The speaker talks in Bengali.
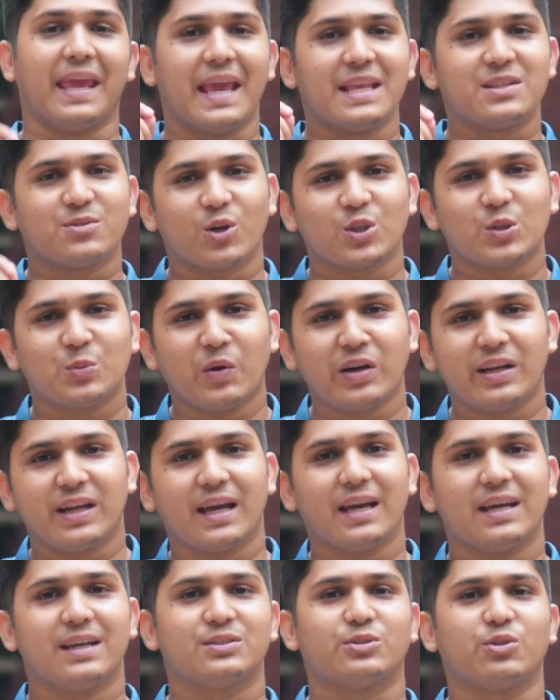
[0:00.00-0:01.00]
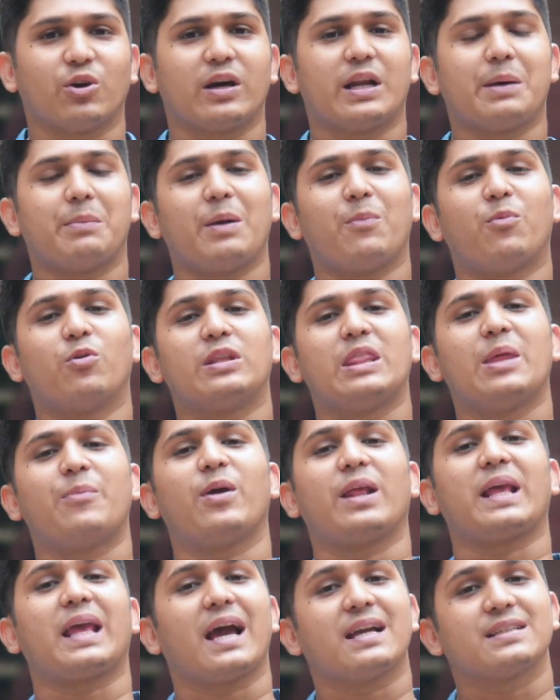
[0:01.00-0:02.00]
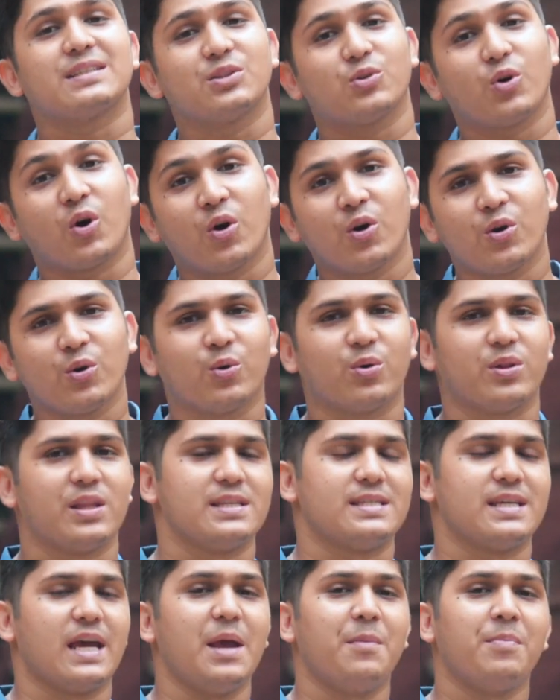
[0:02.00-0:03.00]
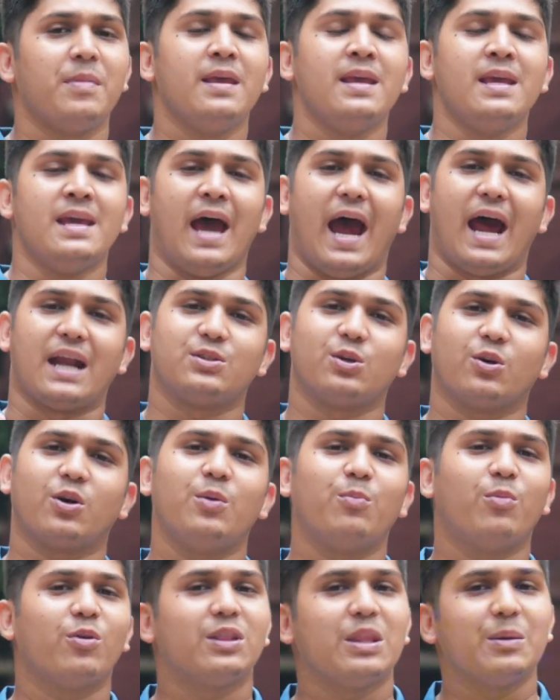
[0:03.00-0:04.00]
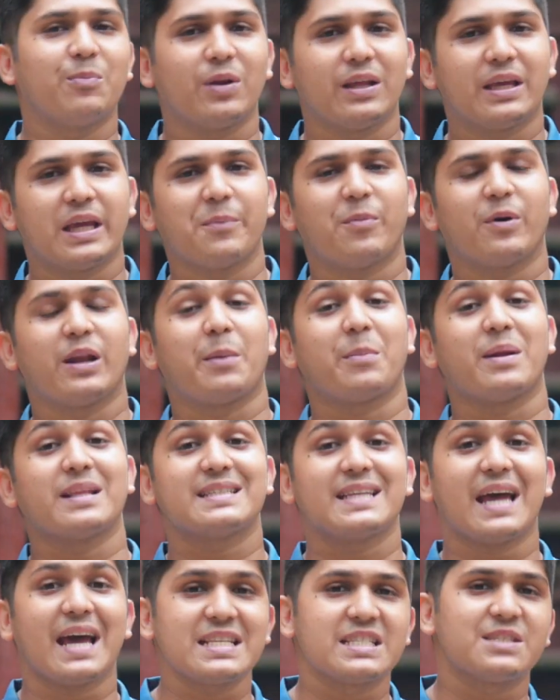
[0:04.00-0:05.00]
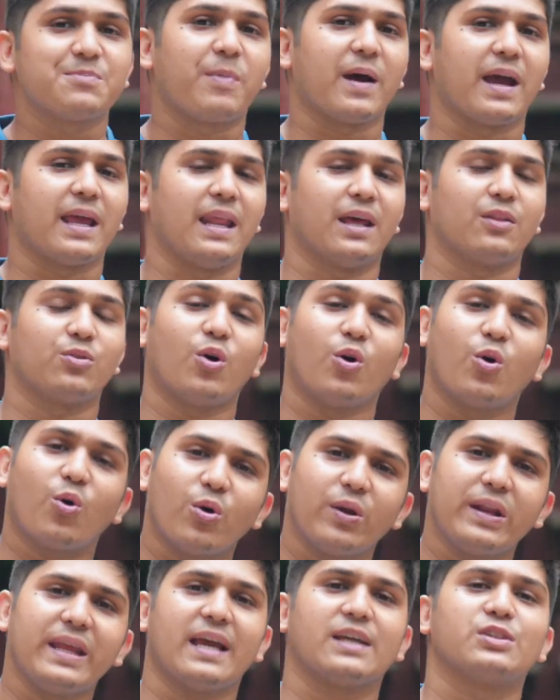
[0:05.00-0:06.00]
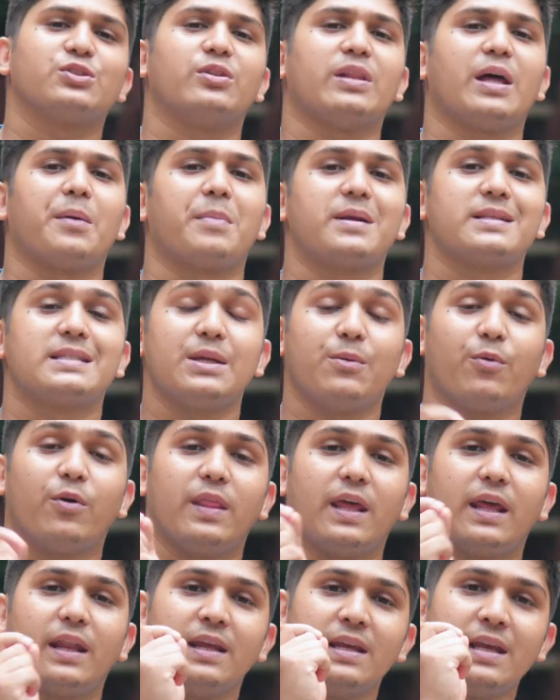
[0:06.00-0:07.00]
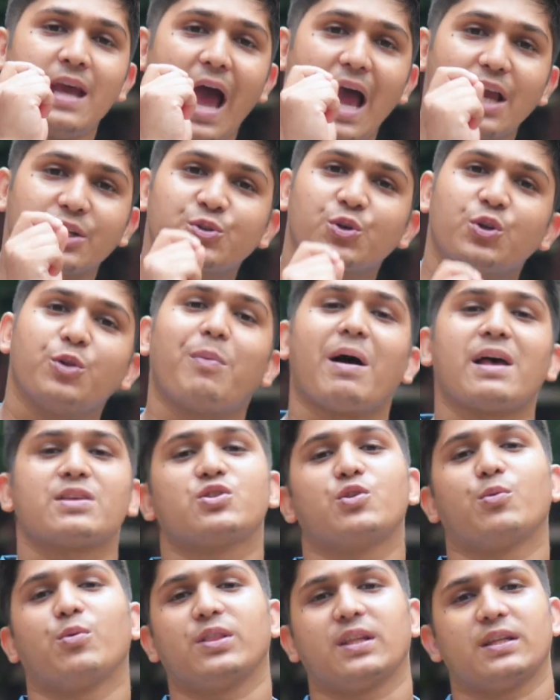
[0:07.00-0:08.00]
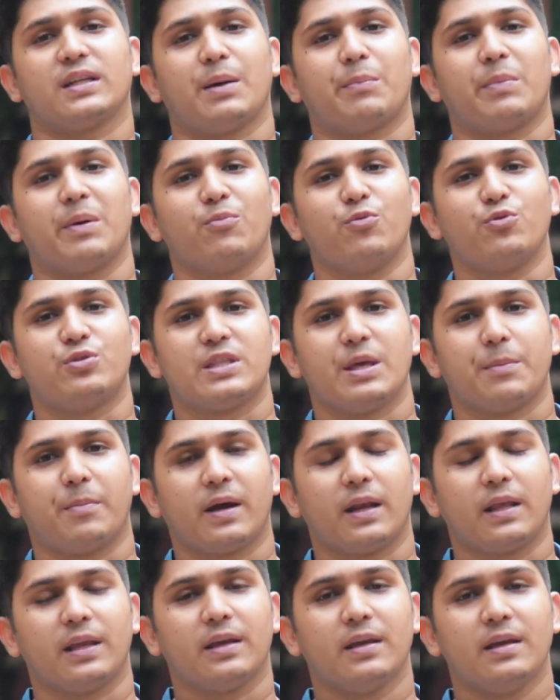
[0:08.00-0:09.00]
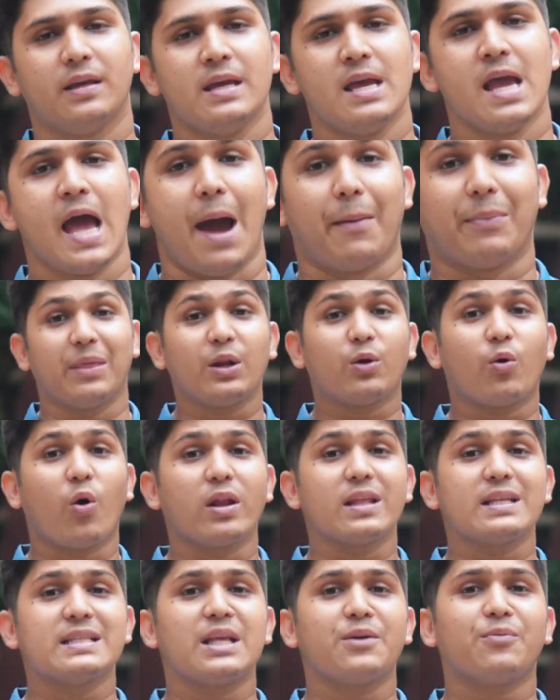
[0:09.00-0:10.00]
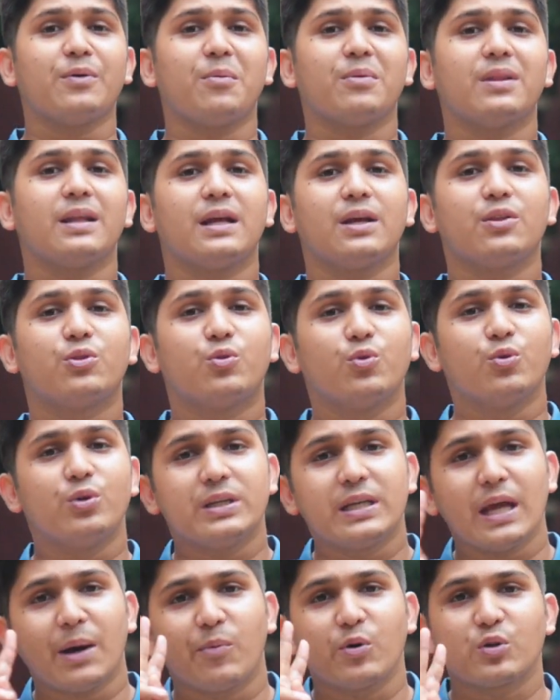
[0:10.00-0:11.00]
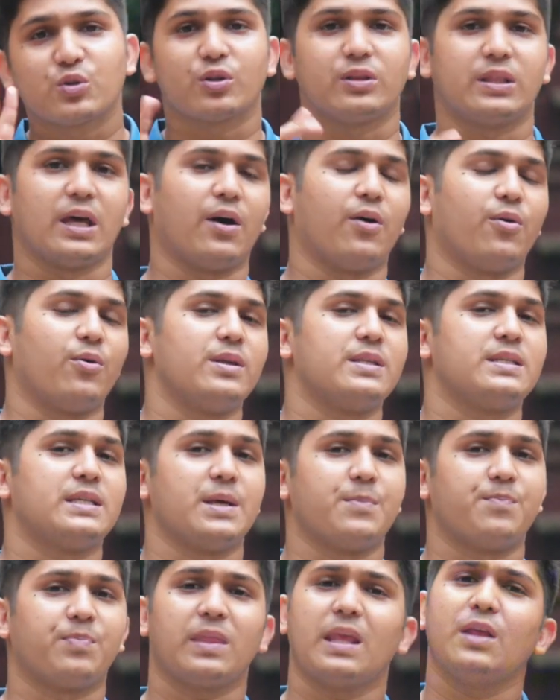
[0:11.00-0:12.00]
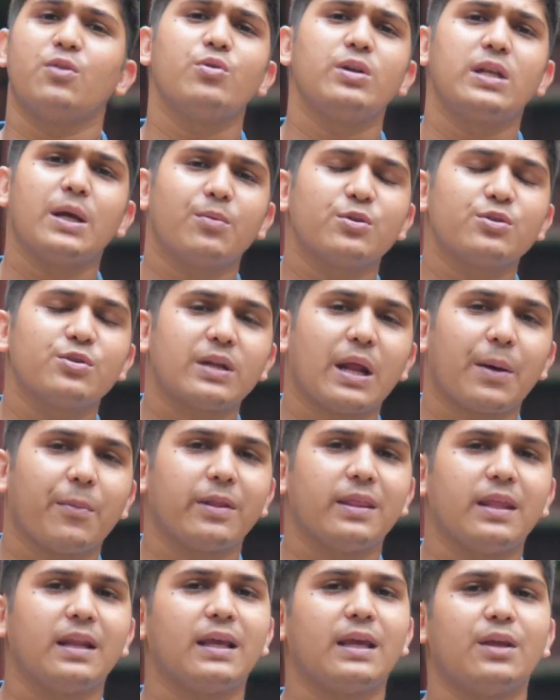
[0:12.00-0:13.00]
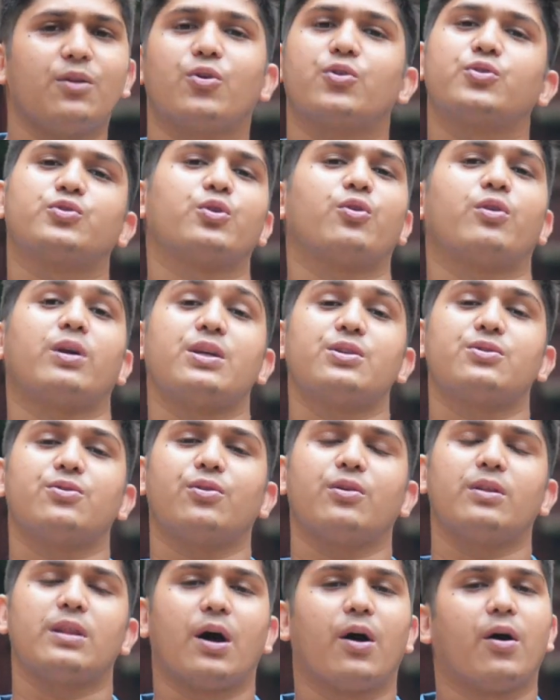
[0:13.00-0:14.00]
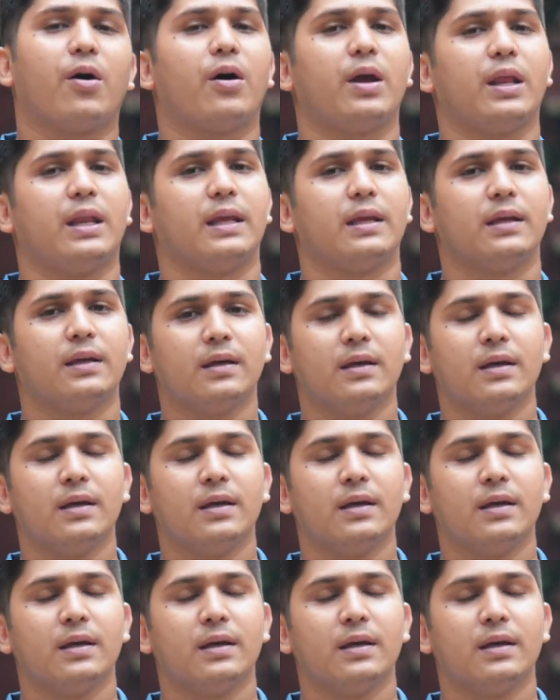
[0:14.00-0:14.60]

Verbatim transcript: এই চশমাটা যখন আমরা ভর্তি পরীক্ষা আসি তখন খুলে যায় আর যখন ভর্তি পরীক্ষার পর আমরা চান্স পাই না তখনই আসলে আমরা জীবনের আসল বাস্তবতাটা আমরা বুঝতে পারি আমাদের কলেজ লাইফে আমাদেরকে দুইটা বছর দেওয়া হয়েছে এই দুইটা বছর আমাদেরকে নষ্ট করার জন্য দেওয়া হয়নি